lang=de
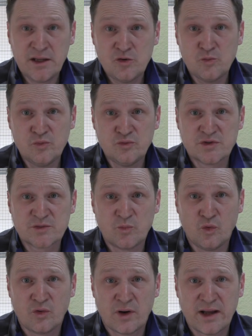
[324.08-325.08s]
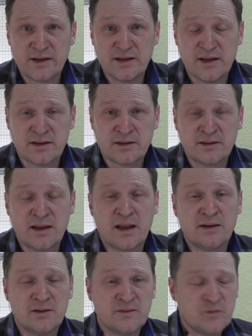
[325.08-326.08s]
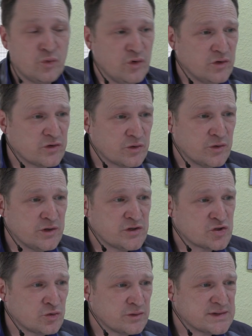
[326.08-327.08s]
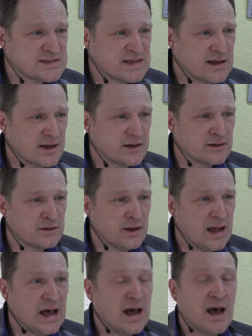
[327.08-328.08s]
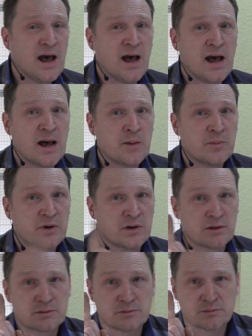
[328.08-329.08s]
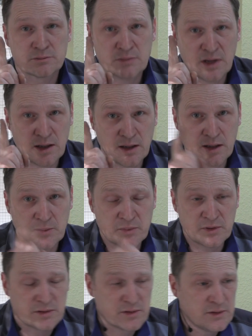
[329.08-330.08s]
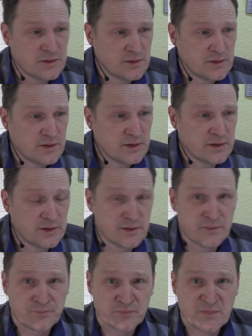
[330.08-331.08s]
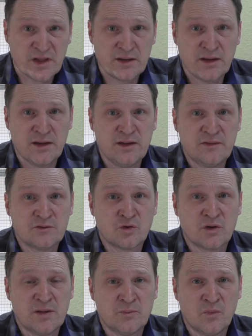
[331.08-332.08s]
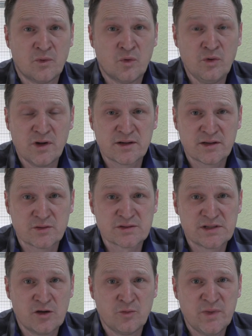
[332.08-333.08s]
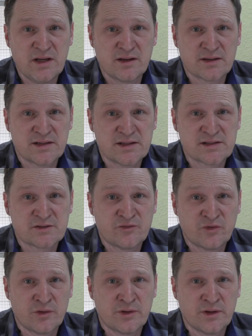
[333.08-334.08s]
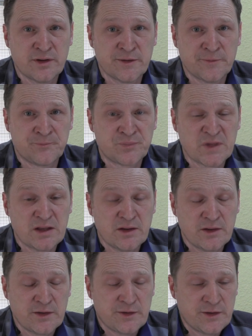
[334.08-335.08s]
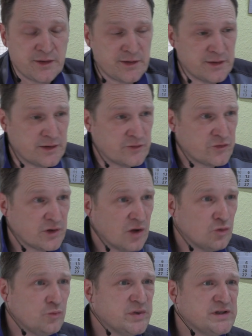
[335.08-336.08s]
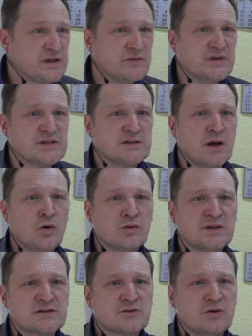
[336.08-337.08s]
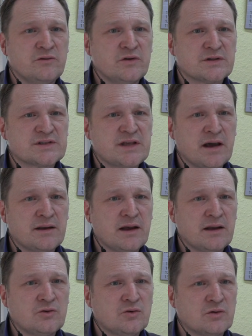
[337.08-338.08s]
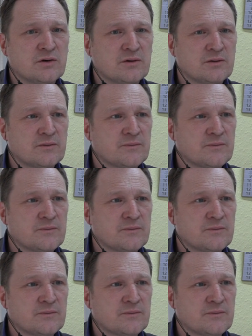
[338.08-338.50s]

ecoboost Motor angeht, dann höre ich euch schon sagen, aber, aber, ähm, der ist doch im 100.000 Kilometer Test von, ähm, äh, von Autobild gewesen. Auch das können wir uns gerne angucken.